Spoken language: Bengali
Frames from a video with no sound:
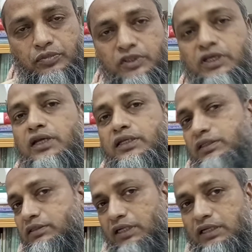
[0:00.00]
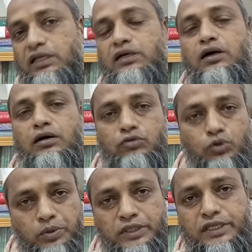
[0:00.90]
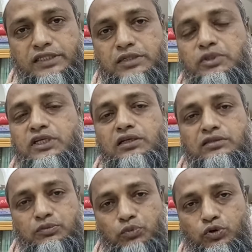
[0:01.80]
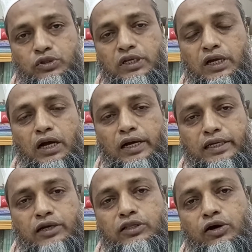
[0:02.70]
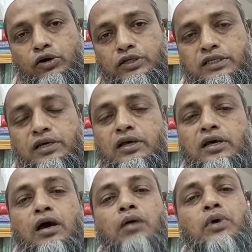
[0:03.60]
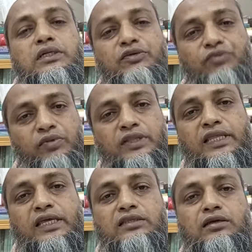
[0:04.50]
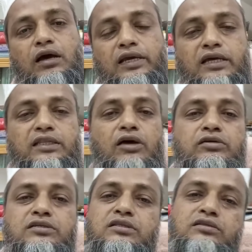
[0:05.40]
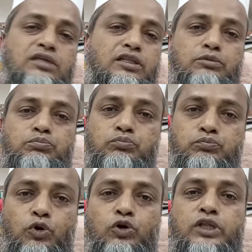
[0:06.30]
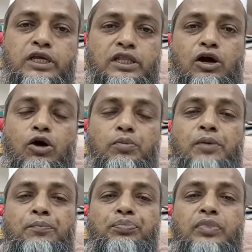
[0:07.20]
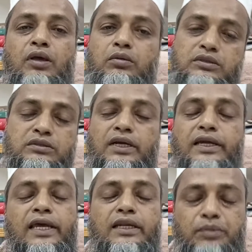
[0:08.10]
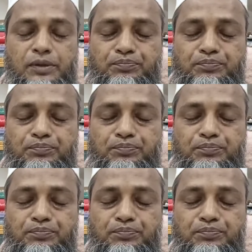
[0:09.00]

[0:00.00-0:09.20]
যারা যারা কোরবানি দিয়েছে বা যাদের পক্ষ থেকে আকিকা দেওয়া হয়েছে বা যে ফ্যামিলির থেকে আকিকা দেওয়া হয়েছে তাদের পক্ষ থেকে দেওয়া হবে তারা খেয়ে নেবে